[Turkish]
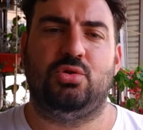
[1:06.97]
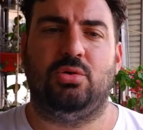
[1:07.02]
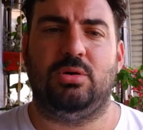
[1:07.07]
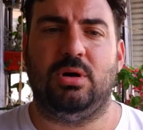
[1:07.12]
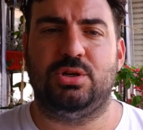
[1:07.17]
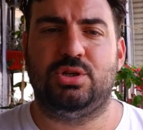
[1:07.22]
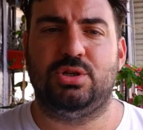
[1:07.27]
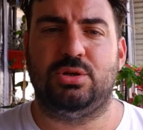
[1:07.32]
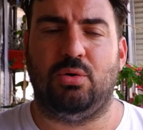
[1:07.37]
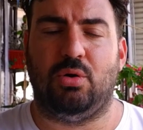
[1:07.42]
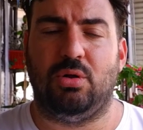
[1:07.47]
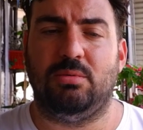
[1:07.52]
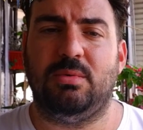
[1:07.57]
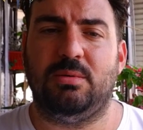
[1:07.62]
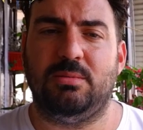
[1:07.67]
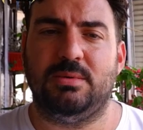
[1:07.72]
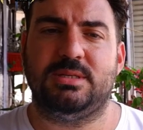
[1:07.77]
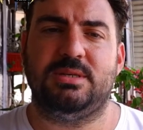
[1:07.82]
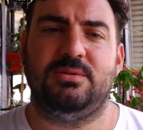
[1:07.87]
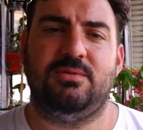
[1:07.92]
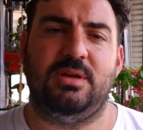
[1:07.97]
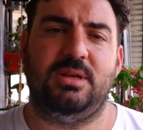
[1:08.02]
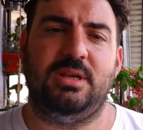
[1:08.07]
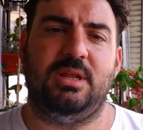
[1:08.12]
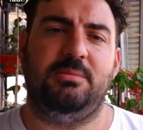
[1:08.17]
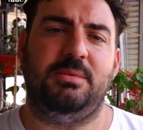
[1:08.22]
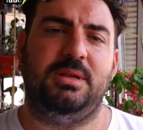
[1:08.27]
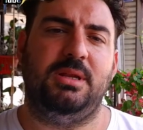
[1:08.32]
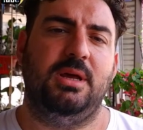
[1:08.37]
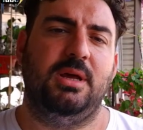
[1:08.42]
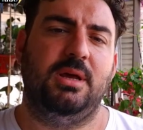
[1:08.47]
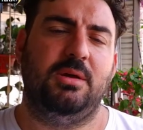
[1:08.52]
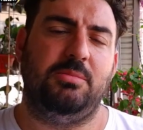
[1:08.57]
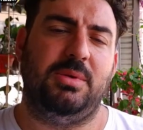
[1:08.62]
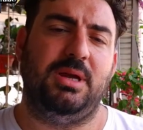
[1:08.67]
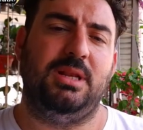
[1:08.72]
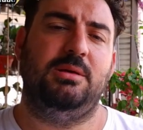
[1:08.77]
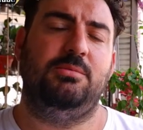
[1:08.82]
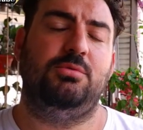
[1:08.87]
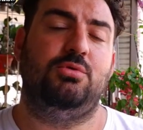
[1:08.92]
çok aşırı olmaması ve nemin
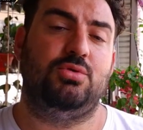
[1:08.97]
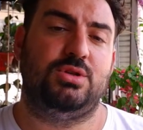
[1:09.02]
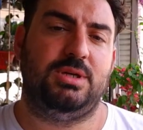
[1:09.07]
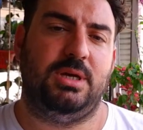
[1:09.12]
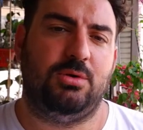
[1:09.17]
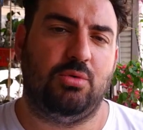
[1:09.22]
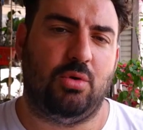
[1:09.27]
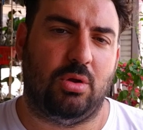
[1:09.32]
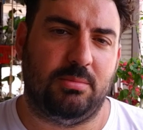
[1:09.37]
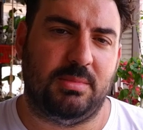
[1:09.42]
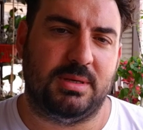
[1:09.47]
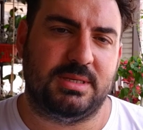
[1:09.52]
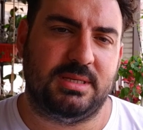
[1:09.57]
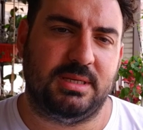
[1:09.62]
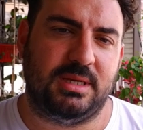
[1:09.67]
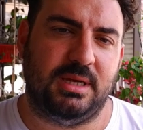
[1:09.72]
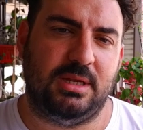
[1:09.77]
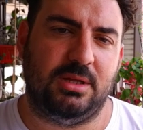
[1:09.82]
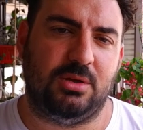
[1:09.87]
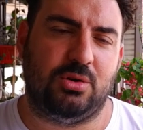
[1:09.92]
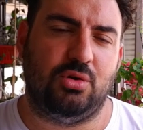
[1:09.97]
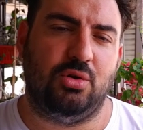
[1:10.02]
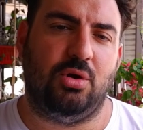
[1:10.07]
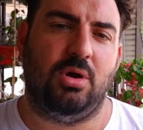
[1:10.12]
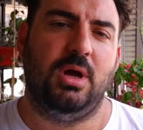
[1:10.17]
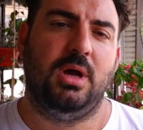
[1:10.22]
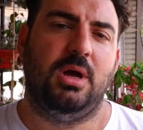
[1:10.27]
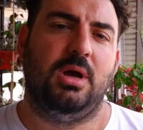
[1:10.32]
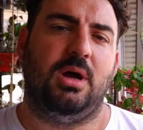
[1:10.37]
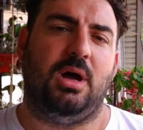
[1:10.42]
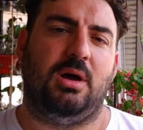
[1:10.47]
belli bir düzeyde olması gerekiyor.